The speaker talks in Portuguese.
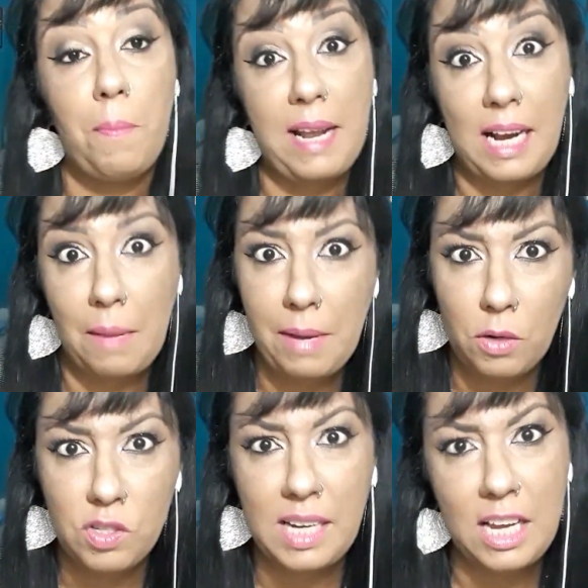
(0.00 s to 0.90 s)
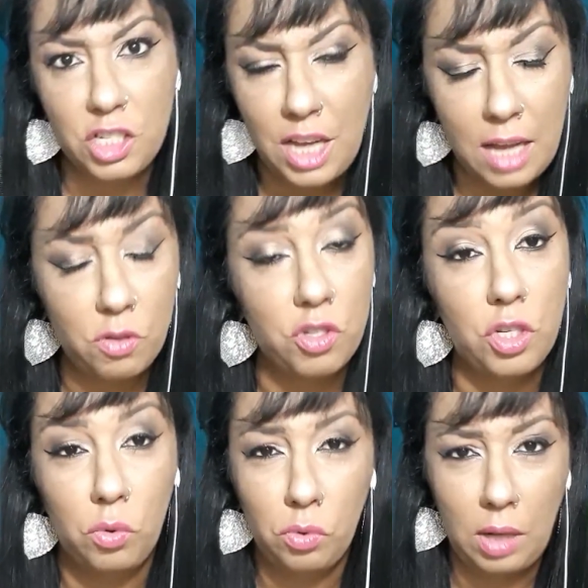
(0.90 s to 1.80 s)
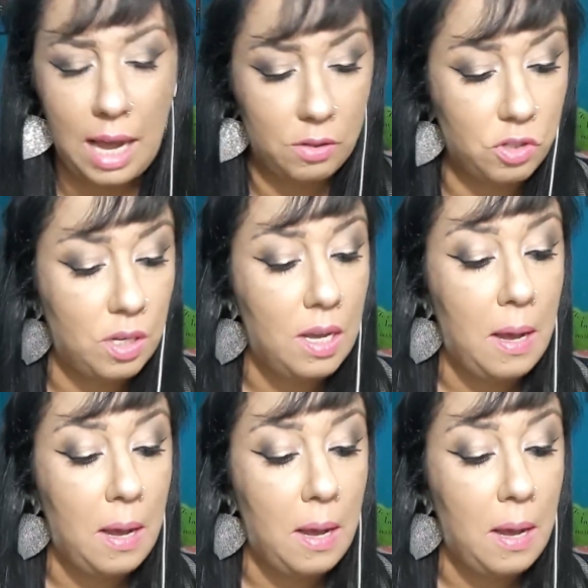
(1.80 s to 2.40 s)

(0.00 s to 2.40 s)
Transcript: para cabelos cacheados e ondulados,